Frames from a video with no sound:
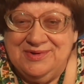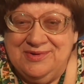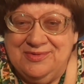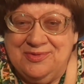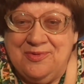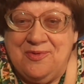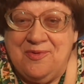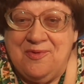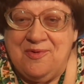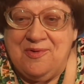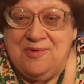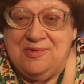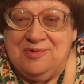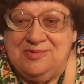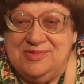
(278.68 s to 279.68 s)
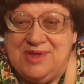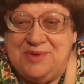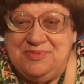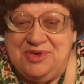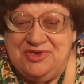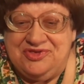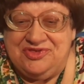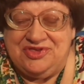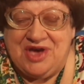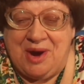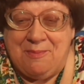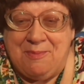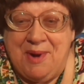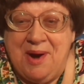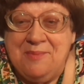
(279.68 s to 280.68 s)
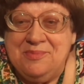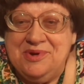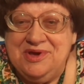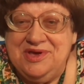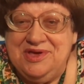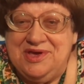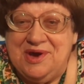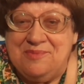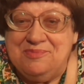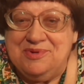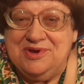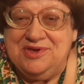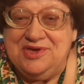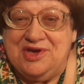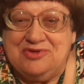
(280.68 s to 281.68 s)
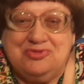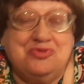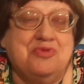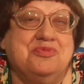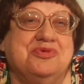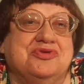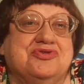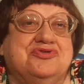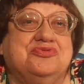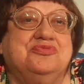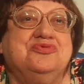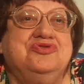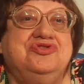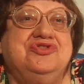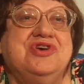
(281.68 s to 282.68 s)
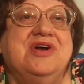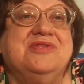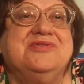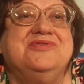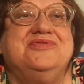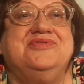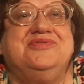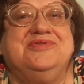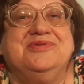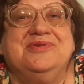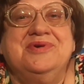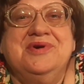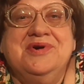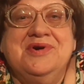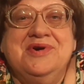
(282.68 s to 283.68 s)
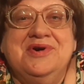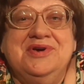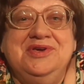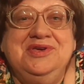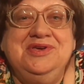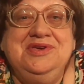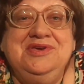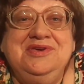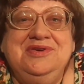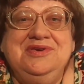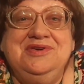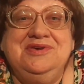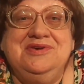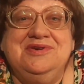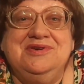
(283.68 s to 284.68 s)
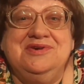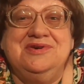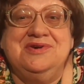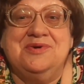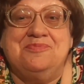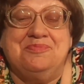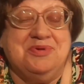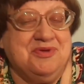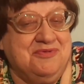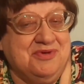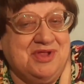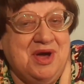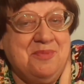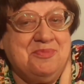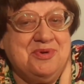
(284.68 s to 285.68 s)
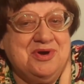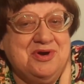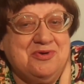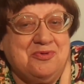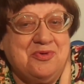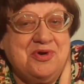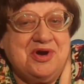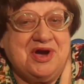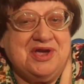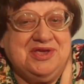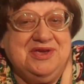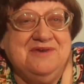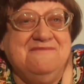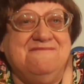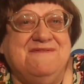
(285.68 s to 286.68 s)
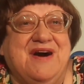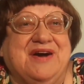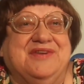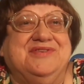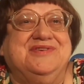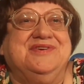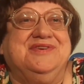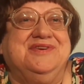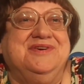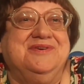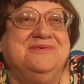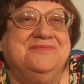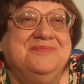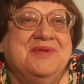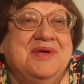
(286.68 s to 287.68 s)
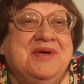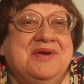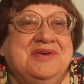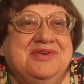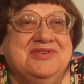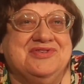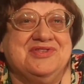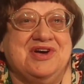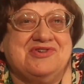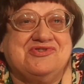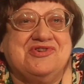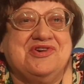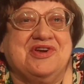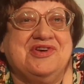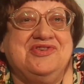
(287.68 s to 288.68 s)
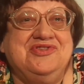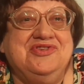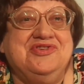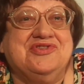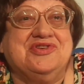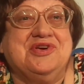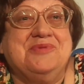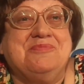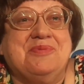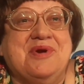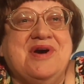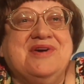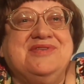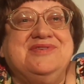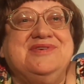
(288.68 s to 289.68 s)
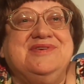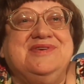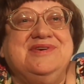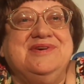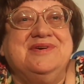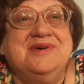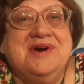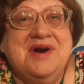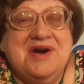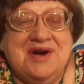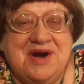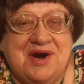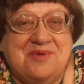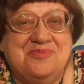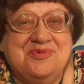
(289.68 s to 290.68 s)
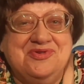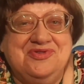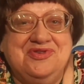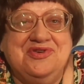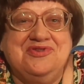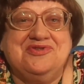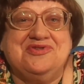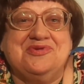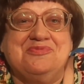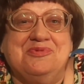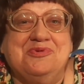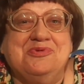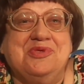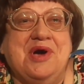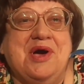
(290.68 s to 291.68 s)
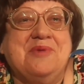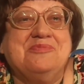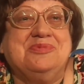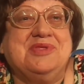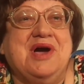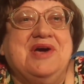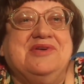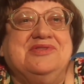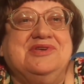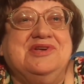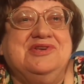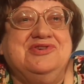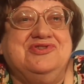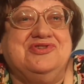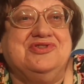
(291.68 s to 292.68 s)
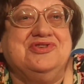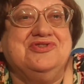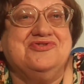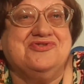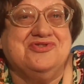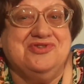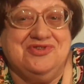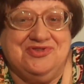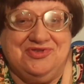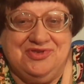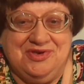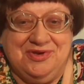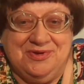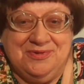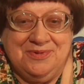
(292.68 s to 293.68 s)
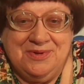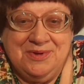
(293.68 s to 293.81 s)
но на месте Обамы я бы не особенно смущалась и привела бы кое-какие фактики из нашей российской практики – как мы здесь соблюдаем тайны личной жизни.